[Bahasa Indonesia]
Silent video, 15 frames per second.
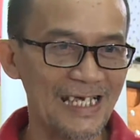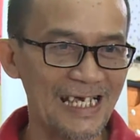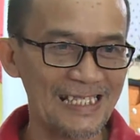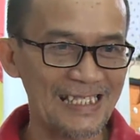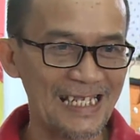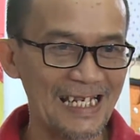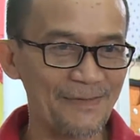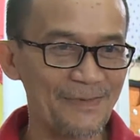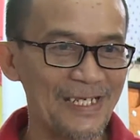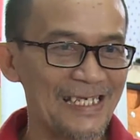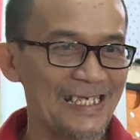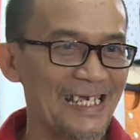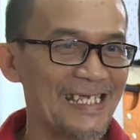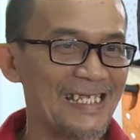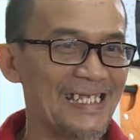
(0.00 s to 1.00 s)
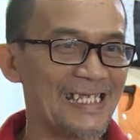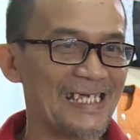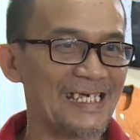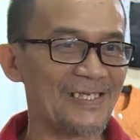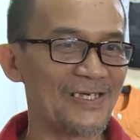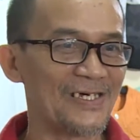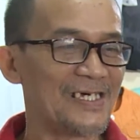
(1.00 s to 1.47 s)
dengan terhadap diri saya sendiri
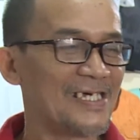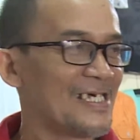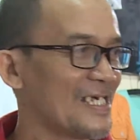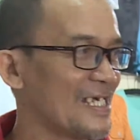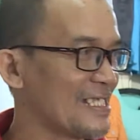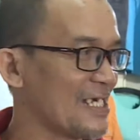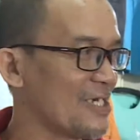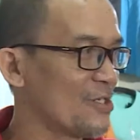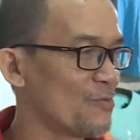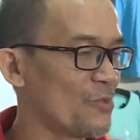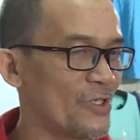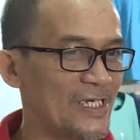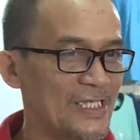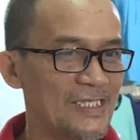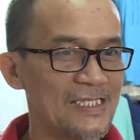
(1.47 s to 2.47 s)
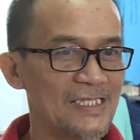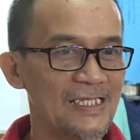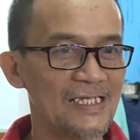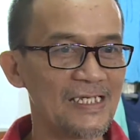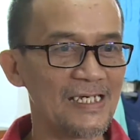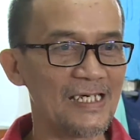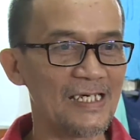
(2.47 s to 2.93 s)
gitu loh. Kita ngomongin
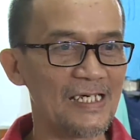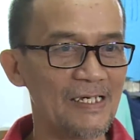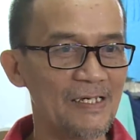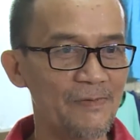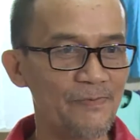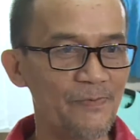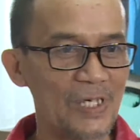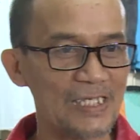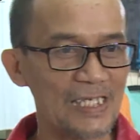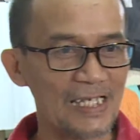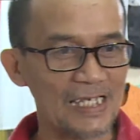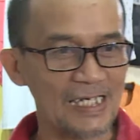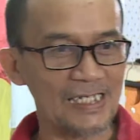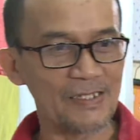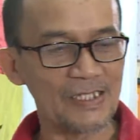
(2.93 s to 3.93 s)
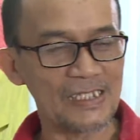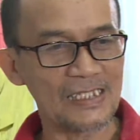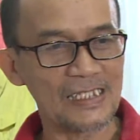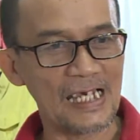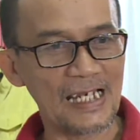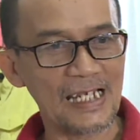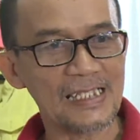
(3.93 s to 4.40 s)
eh, pasar yang di
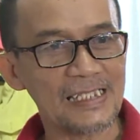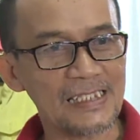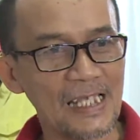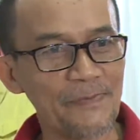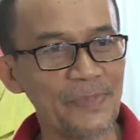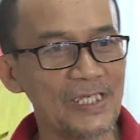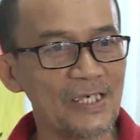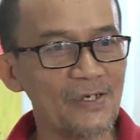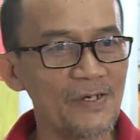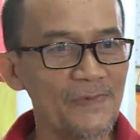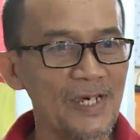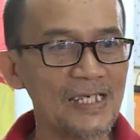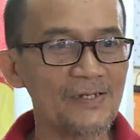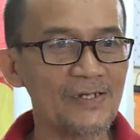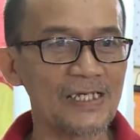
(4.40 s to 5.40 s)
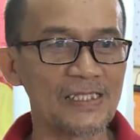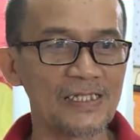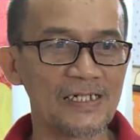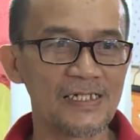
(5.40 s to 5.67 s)
jalan, tapi kita juga masuk gitu.